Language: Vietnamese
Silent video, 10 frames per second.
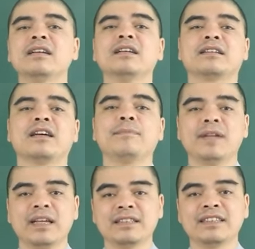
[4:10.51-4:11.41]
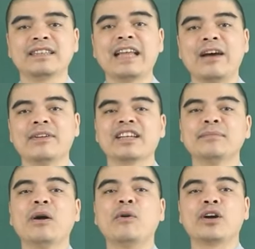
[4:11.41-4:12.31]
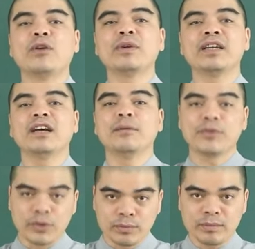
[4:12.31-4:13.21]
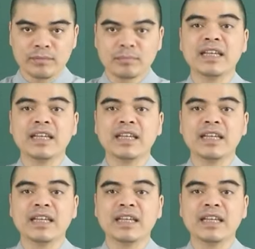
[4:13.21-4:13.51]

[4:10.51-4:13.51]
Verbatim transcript: khi được thắp lên sẽ tạo nên cái bầu không khí ấm cúng,